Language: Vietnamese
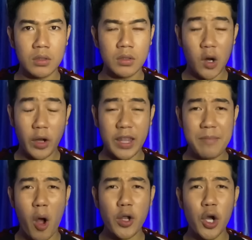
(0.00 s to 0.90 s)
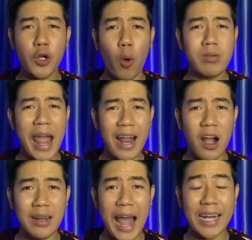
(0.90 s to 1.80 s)
rồi thì mọi người cũng nán
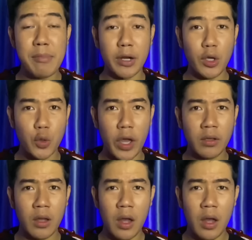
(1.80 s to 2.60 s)
ở lại để mà nói chuyện